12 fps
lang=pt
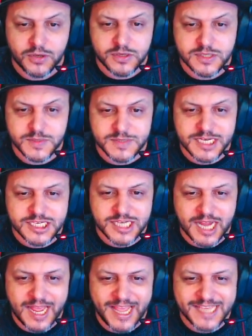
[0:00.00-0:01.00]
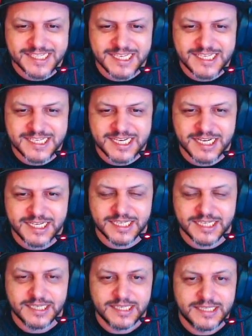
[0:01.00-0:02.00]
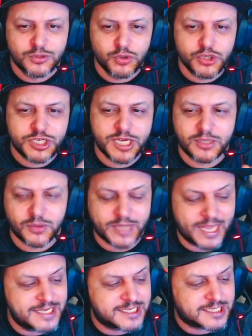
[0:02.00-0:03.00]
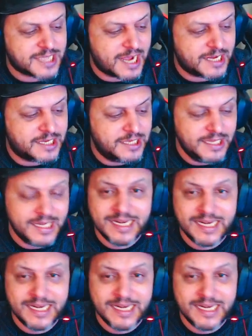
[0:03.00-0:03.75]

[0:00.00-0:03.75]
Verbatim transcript: Nós vamos deixar essa Scania do jeito que ela está aqui,